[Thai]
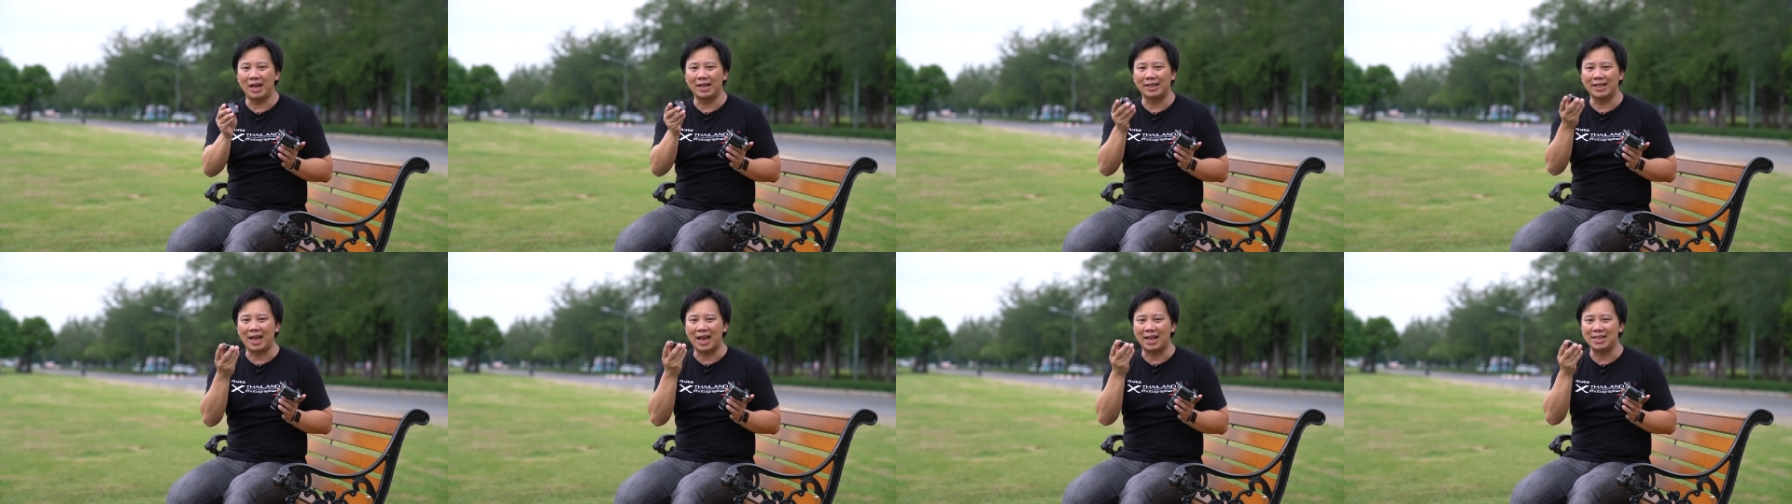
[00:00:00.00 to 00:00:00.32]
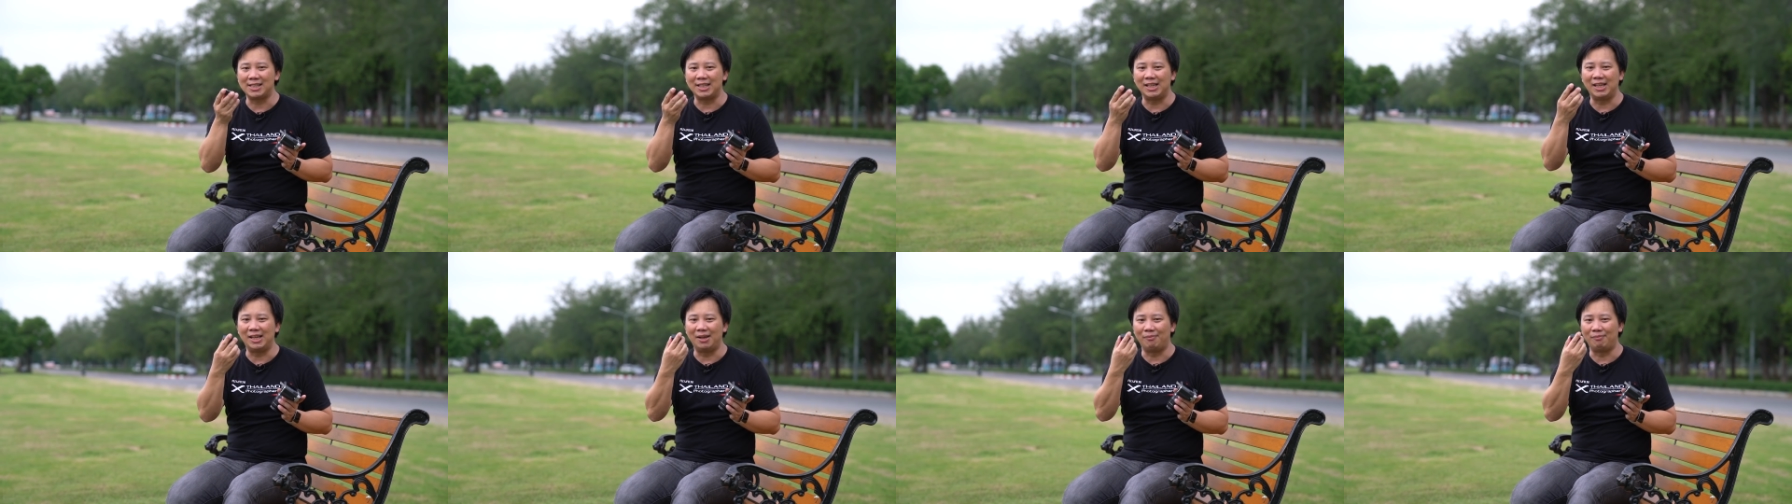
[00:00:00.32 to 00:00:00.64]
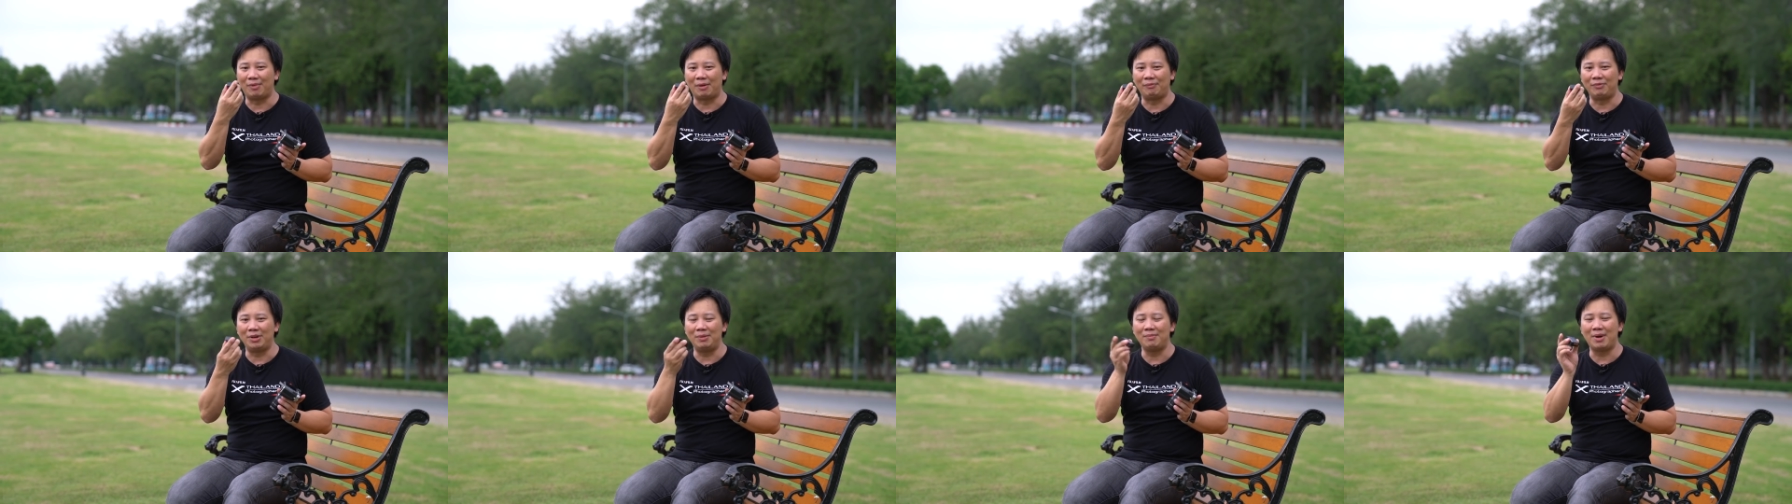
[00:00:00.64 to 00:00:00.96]
หน้าตาสี่เหลี่ยม
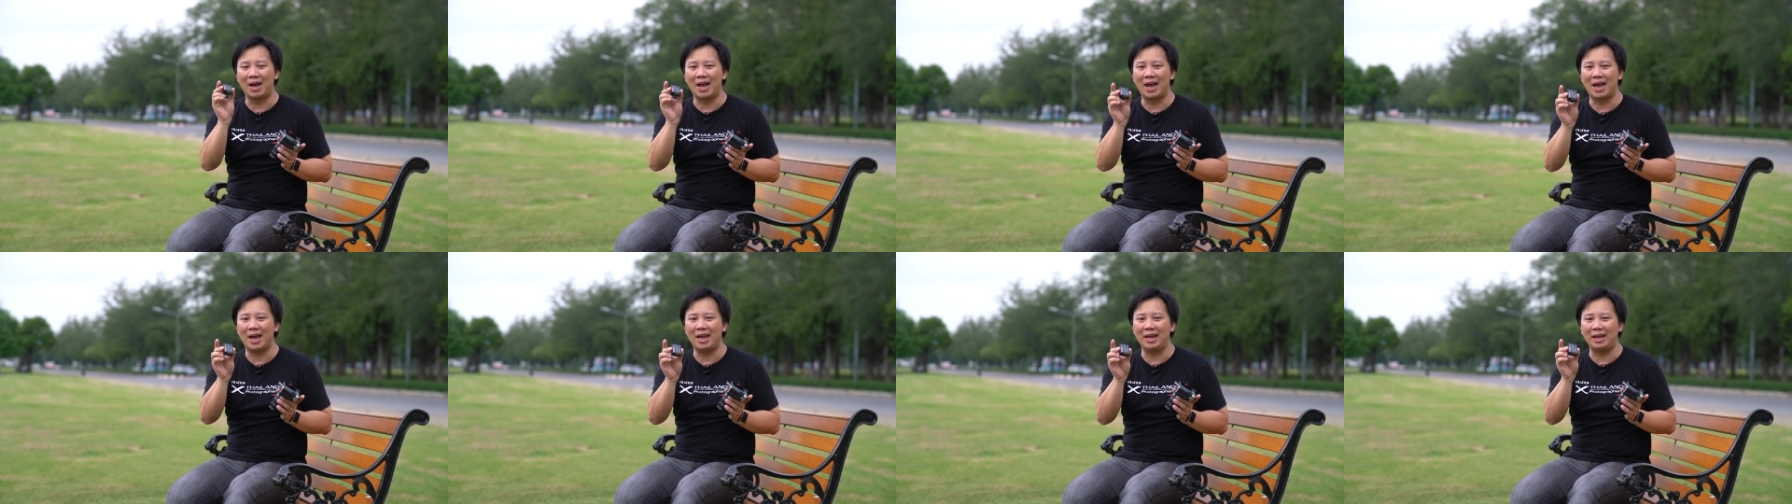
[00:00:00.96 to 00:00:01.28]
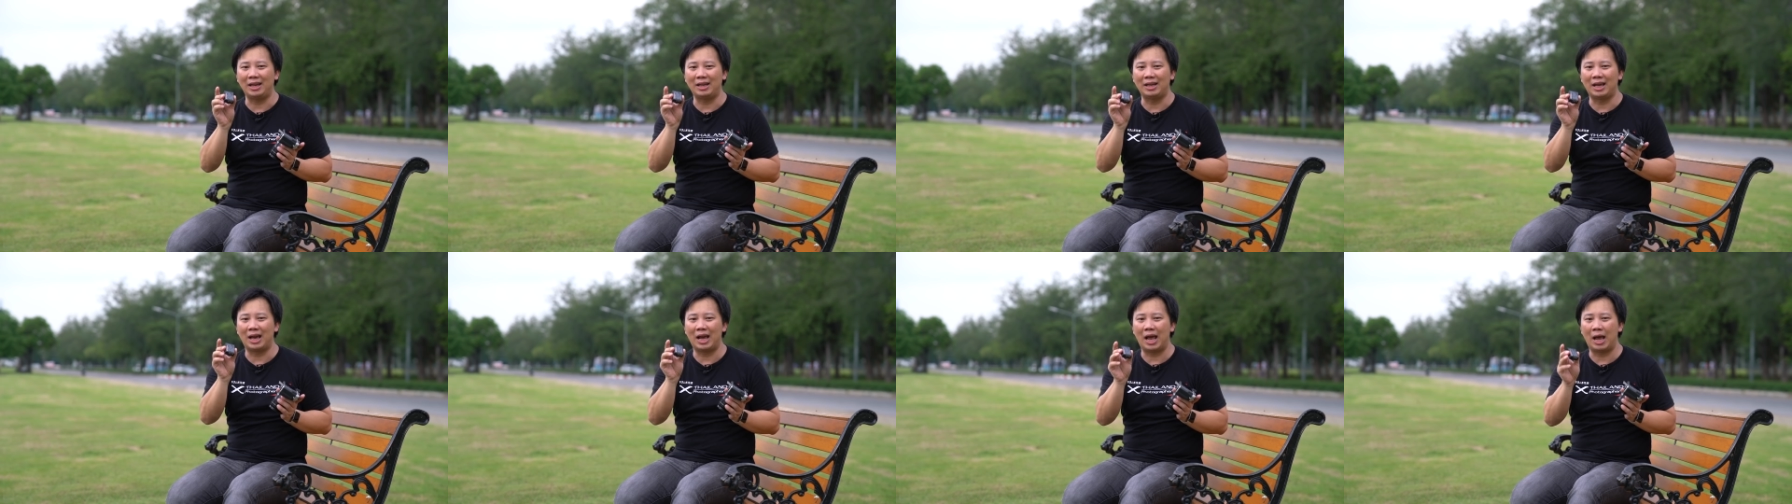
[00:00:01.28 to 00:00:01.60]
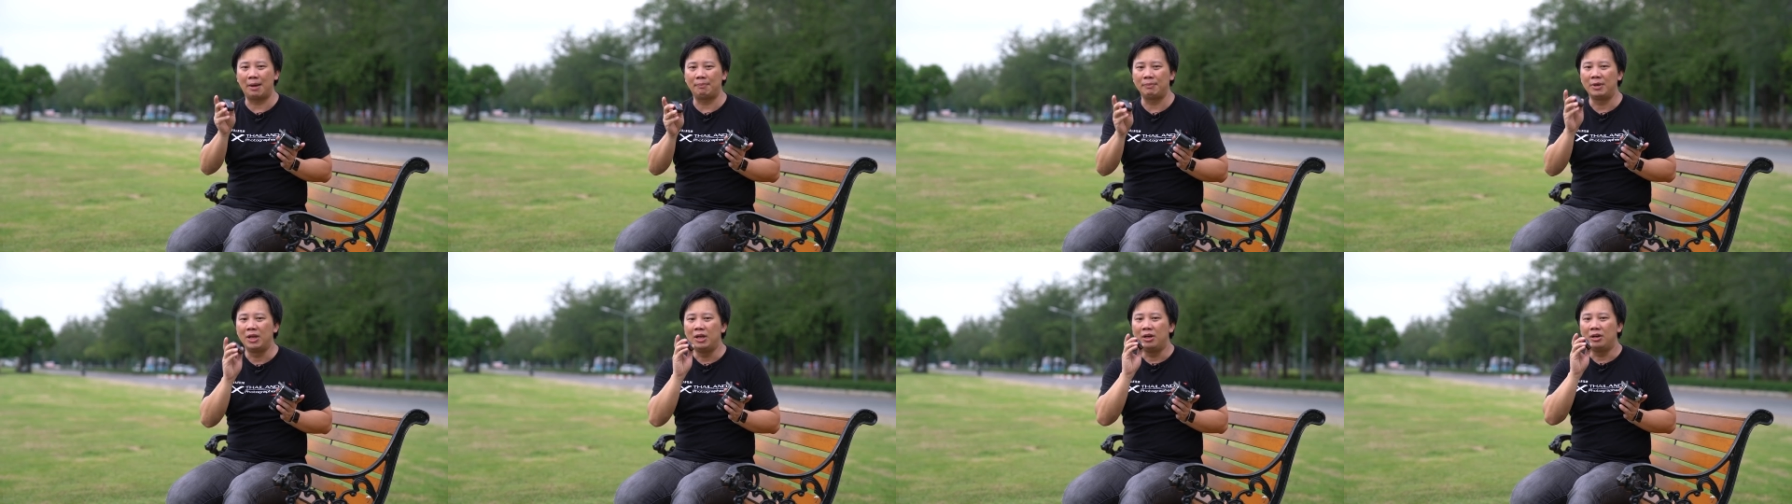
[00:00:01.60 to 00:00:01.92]
แบบนี้มาให้นะค
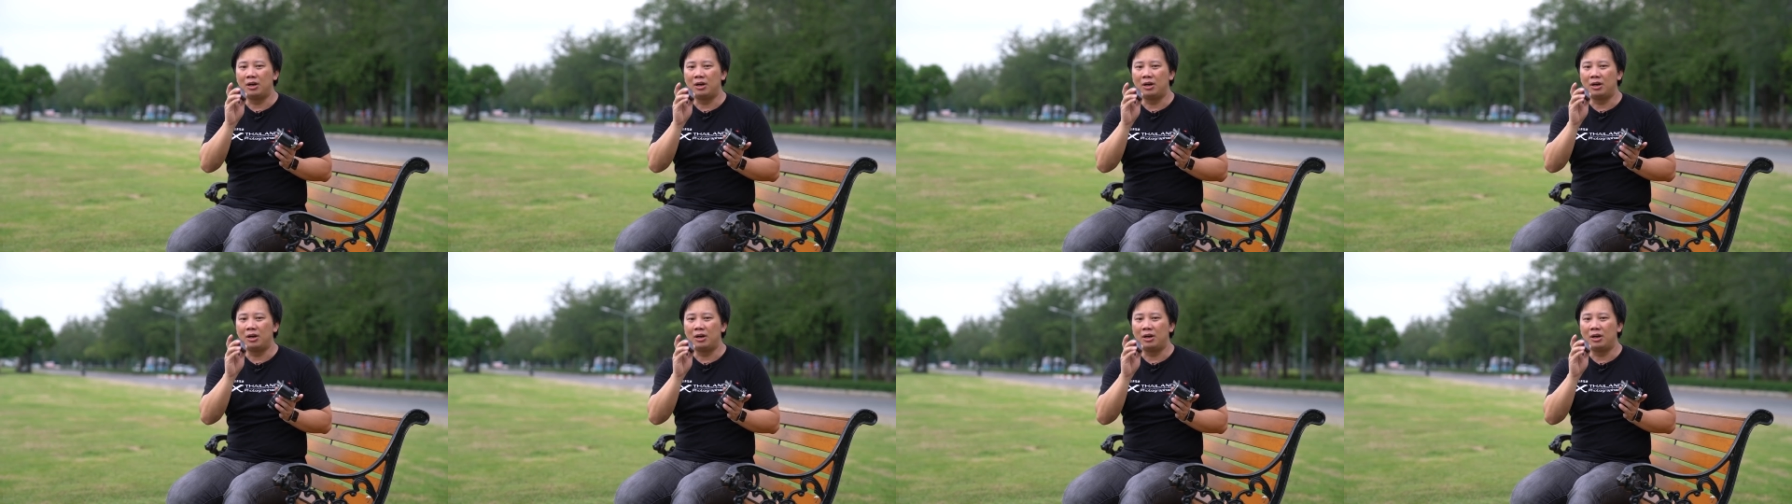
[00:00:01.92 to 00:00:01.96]
รับ